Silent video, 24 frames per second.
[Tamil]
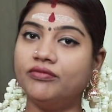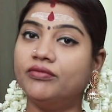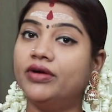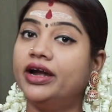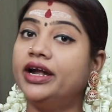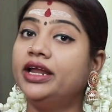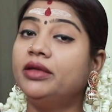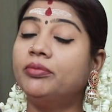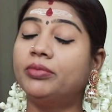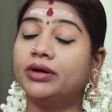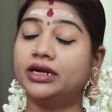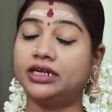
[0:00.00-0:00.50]

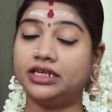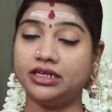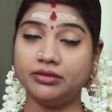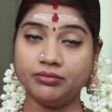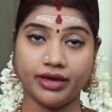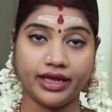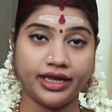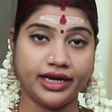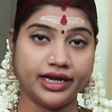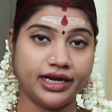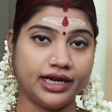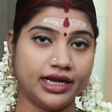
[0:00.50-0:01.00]
வழிபட்டு
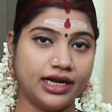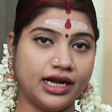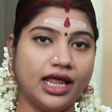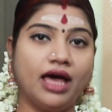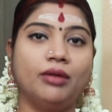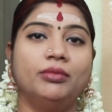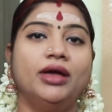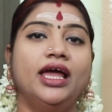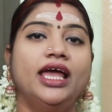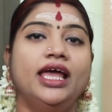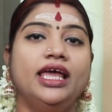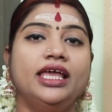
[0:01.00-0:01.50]

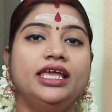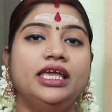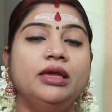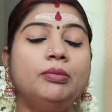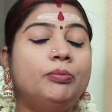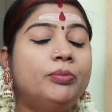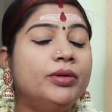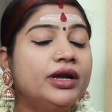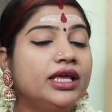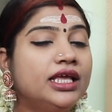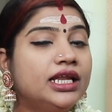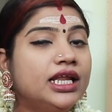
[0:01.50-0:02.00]
மகிழலாம்
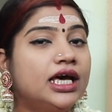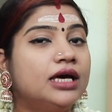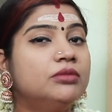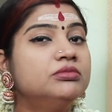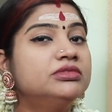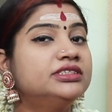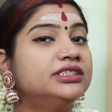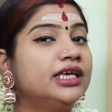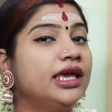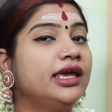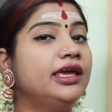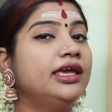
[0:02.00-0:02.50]
இப்படி நாம்
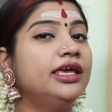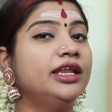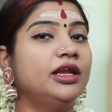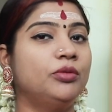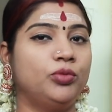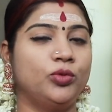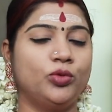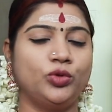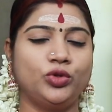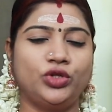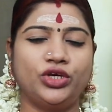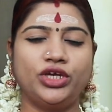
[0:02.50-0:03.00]
செய்கிற
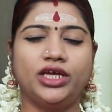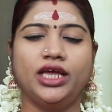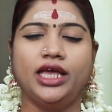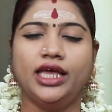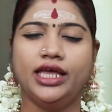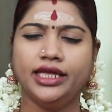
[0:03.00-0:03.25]
போது